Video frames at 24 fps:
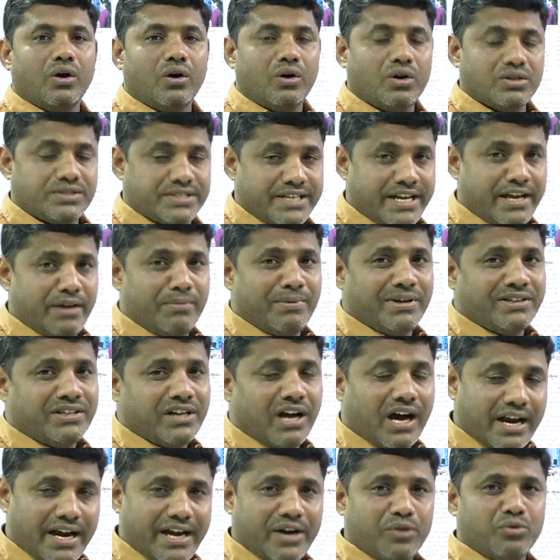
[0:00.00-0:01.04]
ఓ స్కీమ్ అయితే
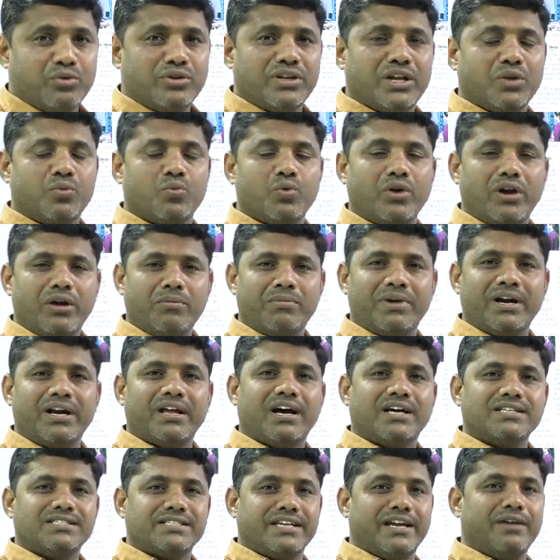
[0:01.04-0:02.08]
ఆల్రెడీ ఉందనుకుంటా బట్
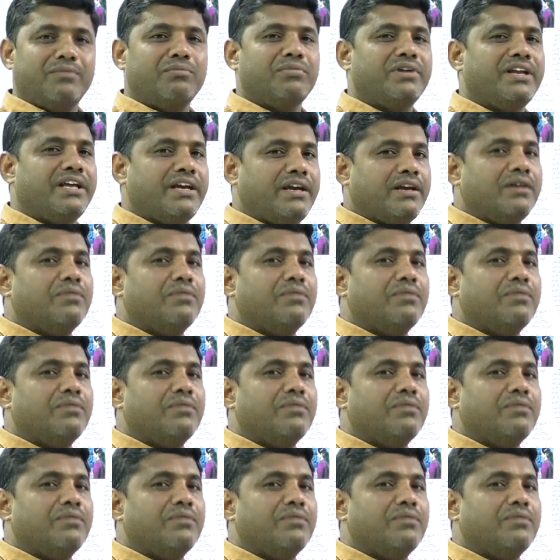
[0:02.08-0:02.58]
ఆ స్కీమ్ని